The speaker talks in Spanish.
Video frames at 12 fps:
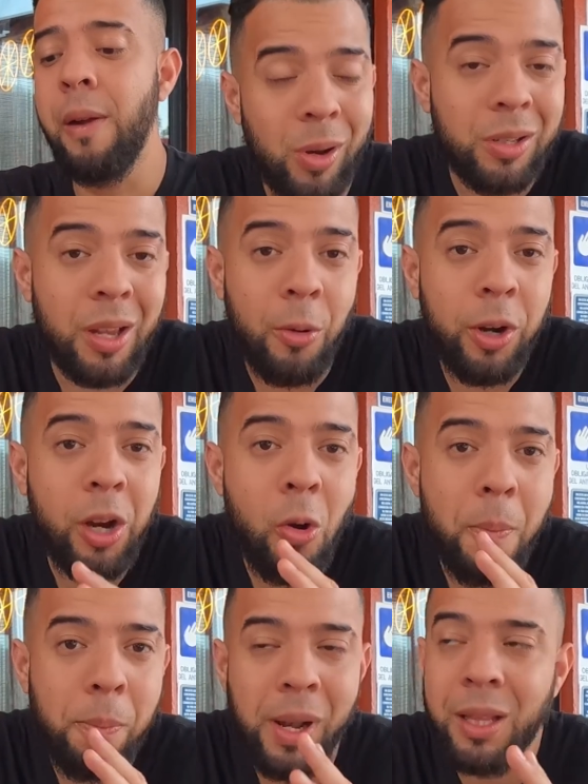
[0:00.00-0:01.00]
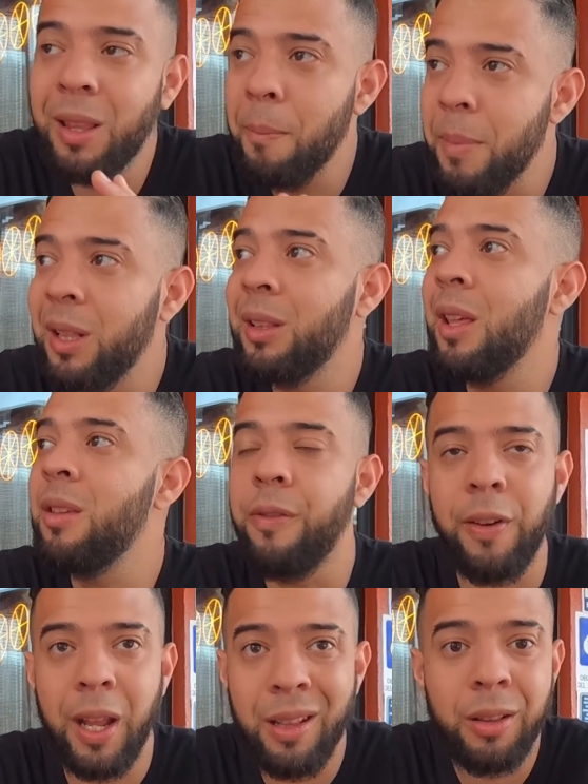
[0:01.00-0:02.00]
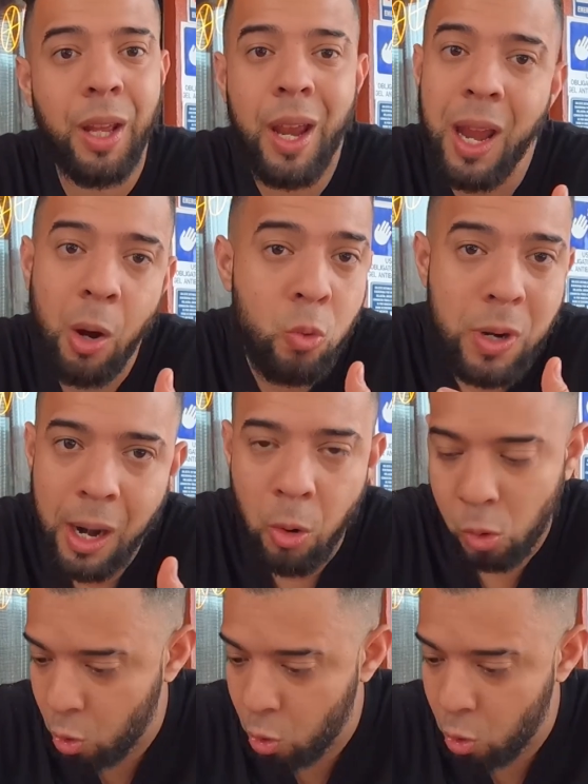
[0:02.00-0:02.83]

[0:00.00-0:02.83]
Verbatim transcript: pero el sabor es completamente diferente, es una